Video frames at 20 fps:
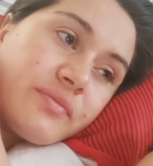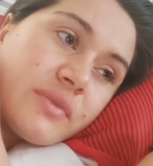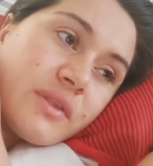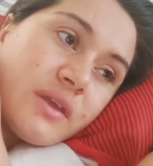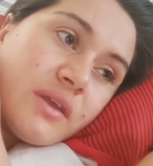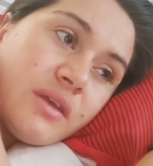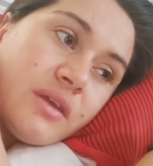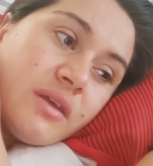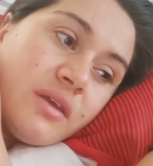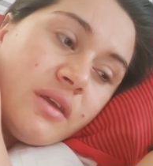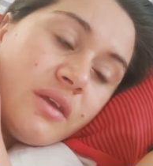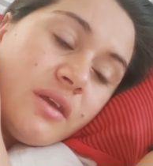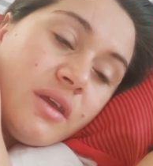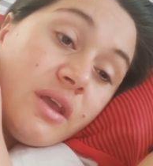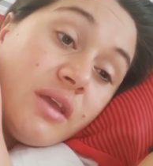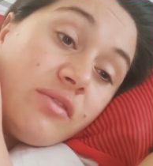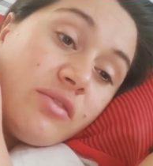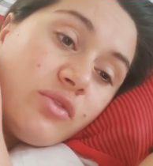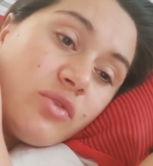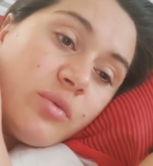evi
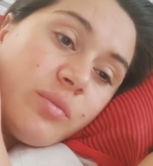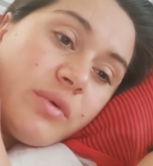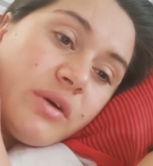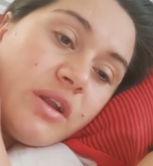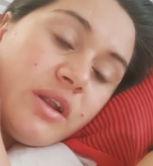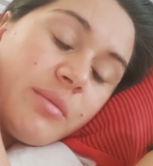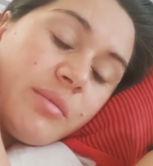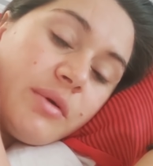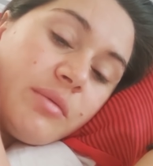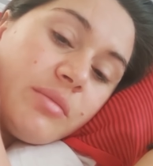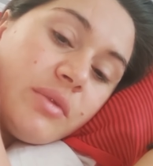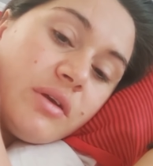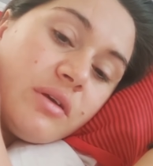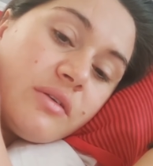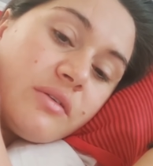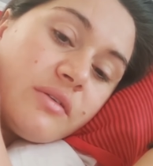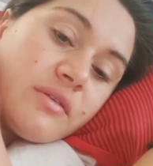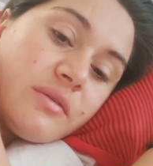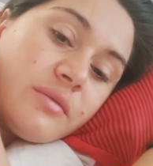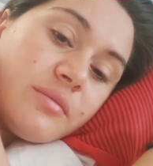toparlamam lazım
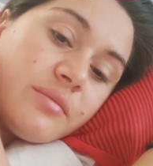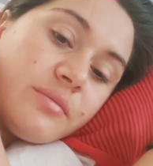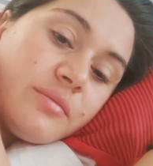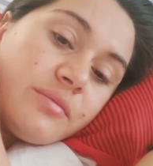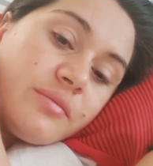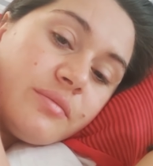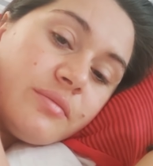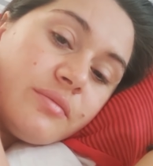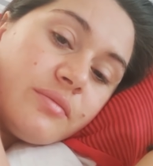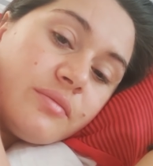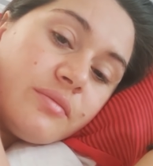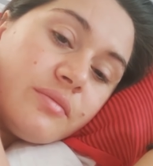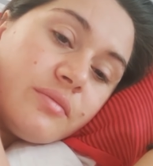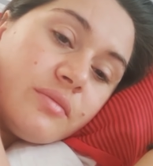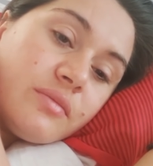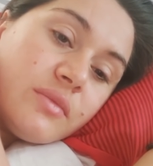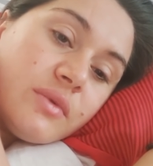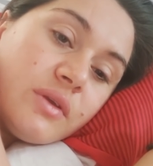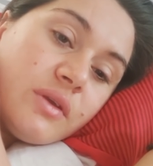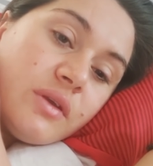
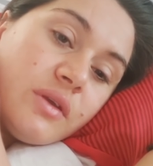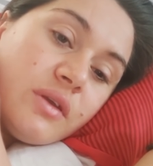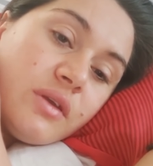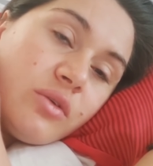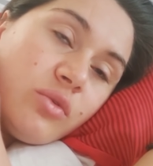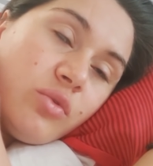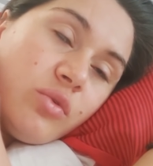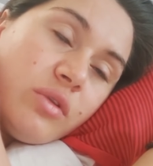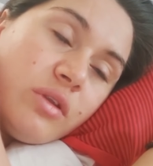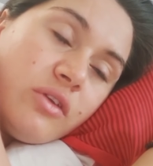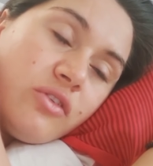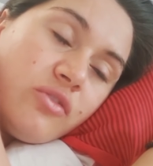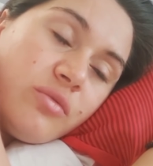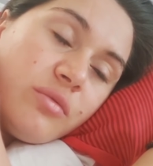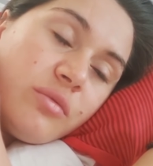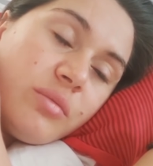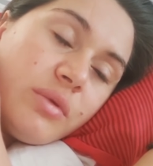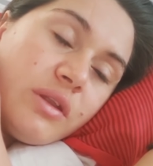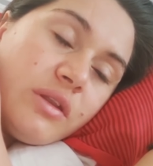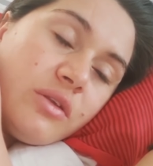Güneş mi beni
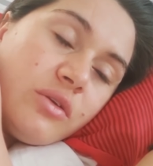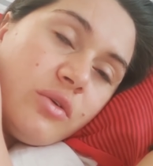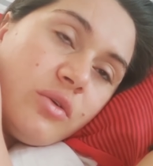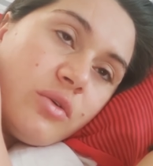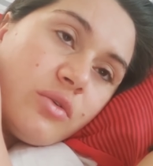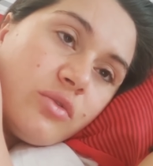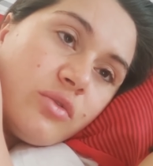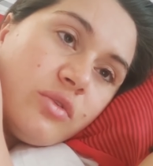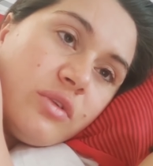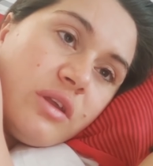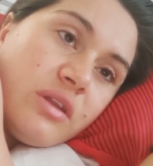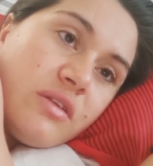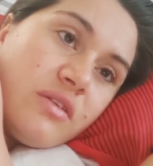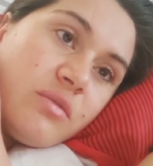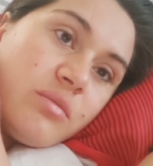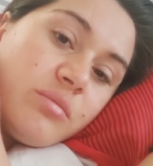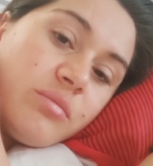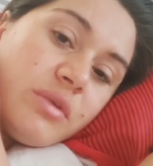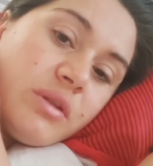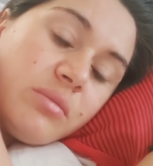yordu, deniz mi bilmiyorum.
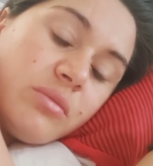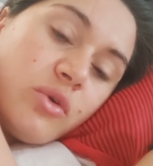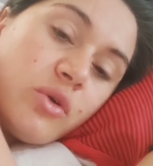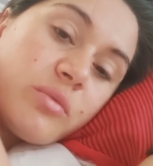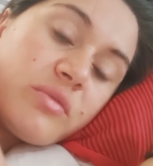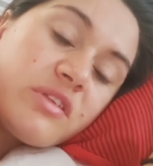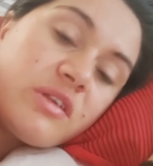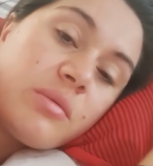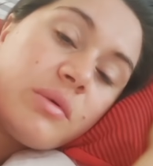Sabah da erken